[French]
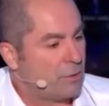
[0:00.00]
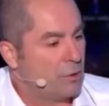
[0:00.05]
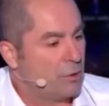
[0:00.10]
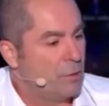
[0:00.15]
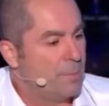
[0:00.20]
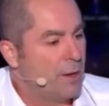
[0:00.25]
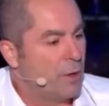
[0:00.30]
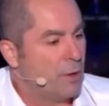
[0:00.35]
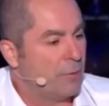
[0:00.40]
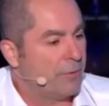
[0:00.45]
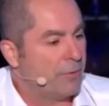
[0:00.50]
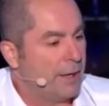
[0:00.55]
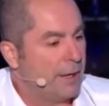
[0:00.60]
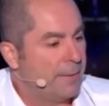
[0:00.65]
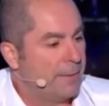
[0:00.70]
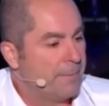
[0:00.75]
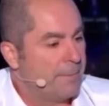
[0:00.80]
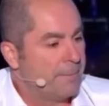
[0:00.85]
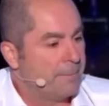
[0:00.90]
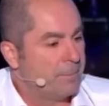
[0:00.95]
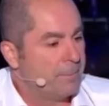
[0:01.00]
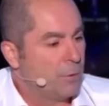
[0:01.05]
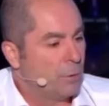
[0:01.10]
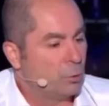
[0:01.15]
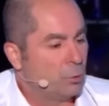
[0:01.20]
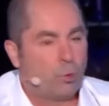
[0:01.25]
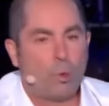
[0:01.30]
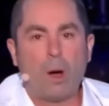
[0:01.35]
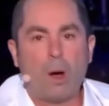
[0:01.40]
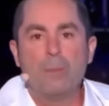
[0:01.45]
c'est une belle offre. Hein
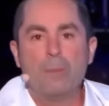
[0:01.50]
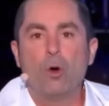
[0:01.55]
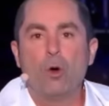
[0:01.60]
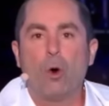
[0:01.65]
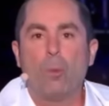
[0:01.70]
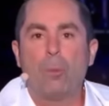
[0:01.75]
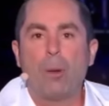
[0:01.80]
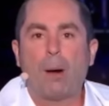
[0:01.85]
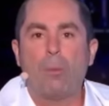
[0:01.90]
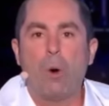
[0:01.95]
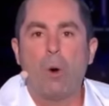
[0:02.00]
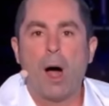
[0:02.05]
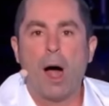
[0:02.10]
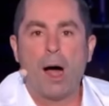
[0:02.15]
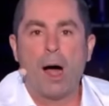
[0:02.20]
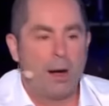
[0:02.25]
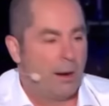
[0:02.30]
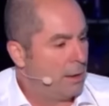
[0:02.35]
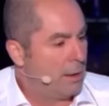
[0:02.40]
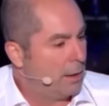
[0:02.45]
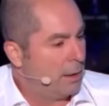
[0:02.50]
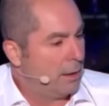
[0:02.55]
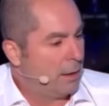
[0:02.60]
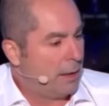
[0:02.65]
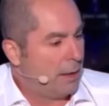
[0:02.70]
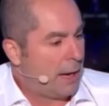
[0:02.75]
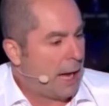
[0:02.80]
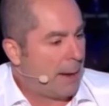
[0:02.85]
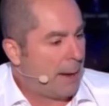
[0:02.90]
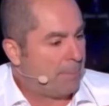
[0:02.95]
3 000 euros par mois,
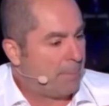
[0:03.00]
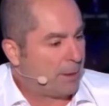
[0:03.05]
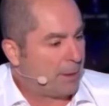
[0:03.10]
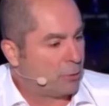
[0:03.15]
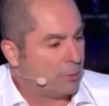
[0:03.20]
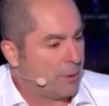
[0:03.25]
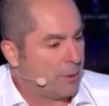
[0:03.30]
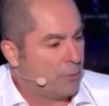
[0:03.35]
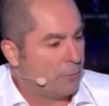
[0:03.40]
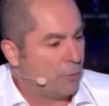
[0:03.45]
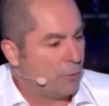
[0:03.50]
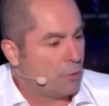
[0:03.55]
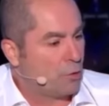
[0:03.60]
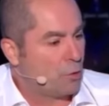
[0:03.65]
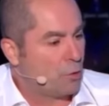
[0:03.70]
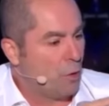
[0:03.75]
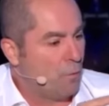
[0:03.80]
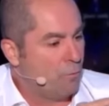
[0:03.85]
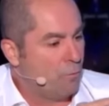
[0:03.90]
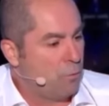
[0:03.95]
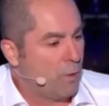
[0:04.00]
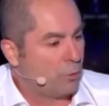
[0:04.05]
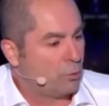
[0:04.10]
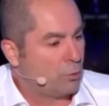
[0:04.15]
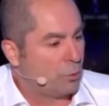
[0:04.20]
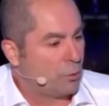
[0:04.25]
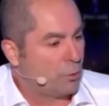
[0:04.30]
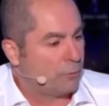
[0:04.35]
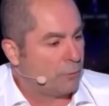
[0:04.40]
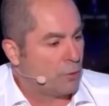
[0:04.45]
appartement de fonction,
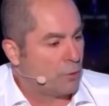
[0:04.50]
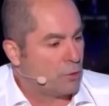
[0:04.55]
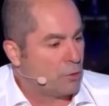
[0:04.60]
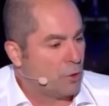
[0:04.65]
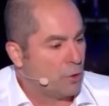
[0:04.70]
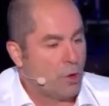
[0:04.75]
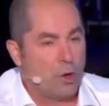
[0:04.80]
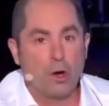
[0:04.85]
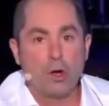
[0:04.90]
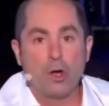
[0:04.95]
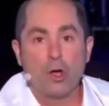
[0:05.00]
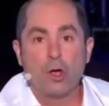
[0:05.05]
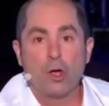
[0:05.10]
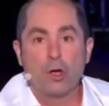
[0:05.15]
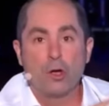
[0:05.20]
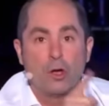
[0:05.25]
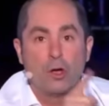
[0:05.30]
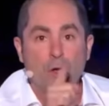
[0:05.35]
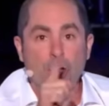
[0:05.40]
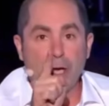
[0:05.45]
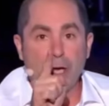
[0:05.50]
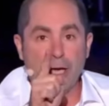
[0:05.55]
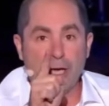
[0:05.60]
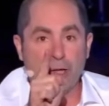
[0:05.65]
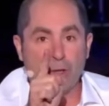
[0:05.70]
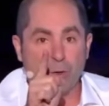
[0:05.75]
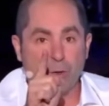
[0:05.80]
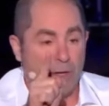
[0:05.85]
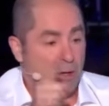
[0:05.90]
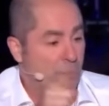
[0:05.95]
voiture de fonction, et
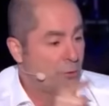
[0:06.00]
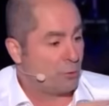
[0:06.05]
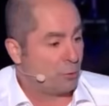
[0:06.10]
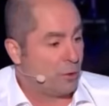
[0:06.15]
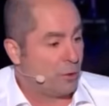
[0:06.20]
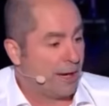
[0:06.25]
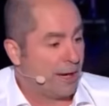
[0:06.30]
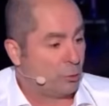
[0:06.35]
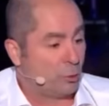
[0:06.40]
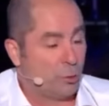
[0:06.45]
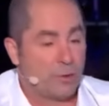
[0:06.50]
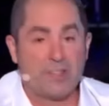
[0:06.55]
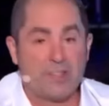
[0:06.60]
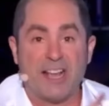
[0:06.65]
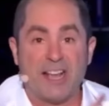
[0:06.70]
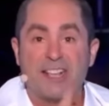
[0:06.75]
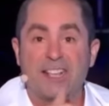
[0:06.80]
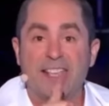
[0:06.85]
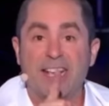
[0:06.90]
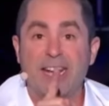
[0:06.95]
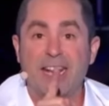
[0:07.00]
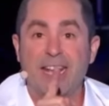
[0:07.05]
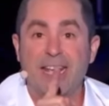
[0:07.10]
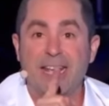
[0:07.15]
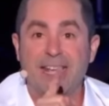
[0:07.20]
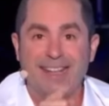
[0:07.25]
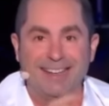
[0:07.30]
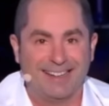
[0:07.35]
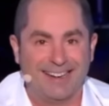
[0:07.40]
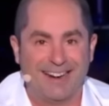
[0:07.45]
cerise sur le gâteau, c'est un
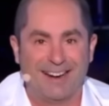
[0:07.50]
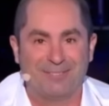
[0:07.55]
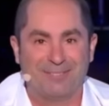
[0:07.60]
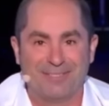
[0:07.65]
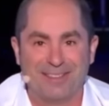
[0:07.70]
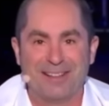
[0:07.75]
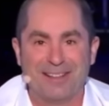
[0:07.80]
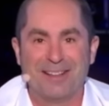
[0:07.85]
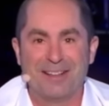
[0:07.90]
CDI. Ah,